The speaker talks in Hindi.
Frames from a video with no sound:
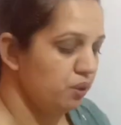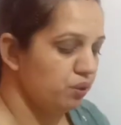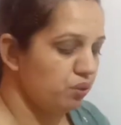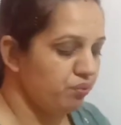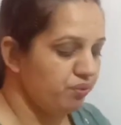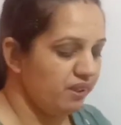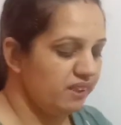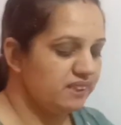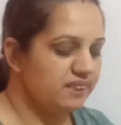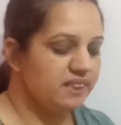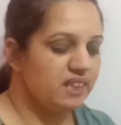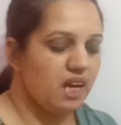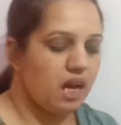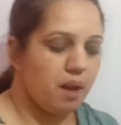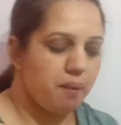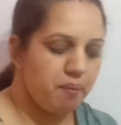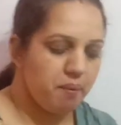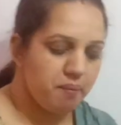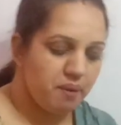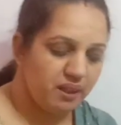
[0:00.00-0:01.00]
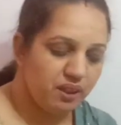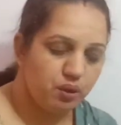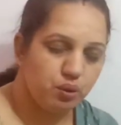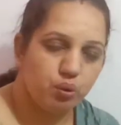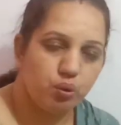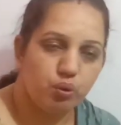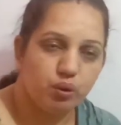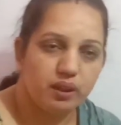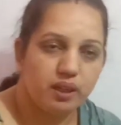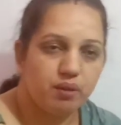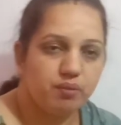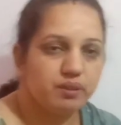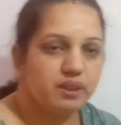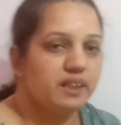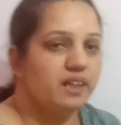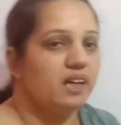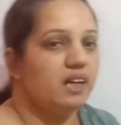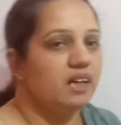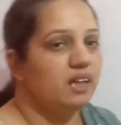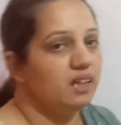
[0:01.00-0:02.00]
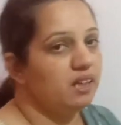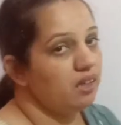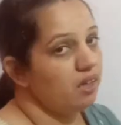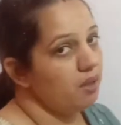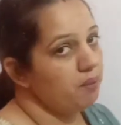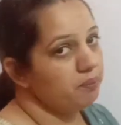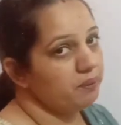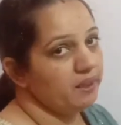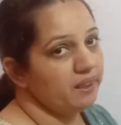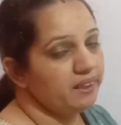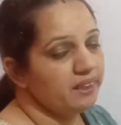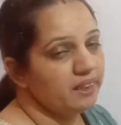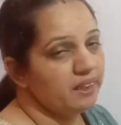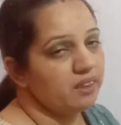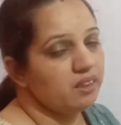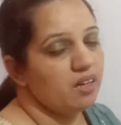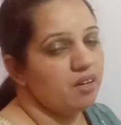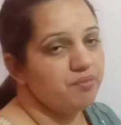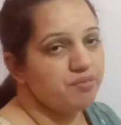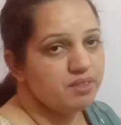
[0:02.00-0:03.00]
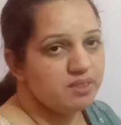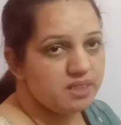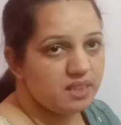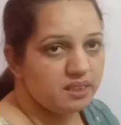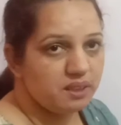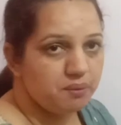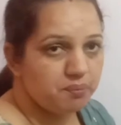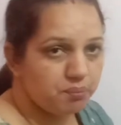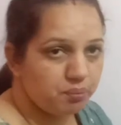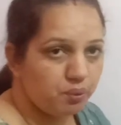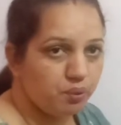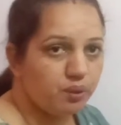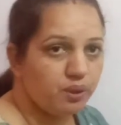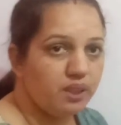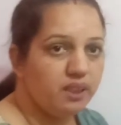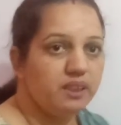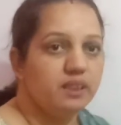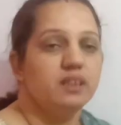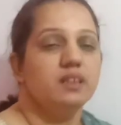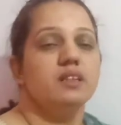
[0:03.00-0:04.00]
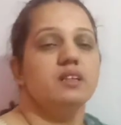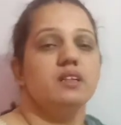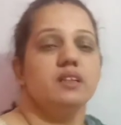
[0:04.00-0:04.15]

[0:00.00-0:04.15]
तो फ्रेंड्स यहाँ पे मैंने नोट डाउन किया है आपके लिए काफ़ी ज़्यादा इंपॉर्टेंट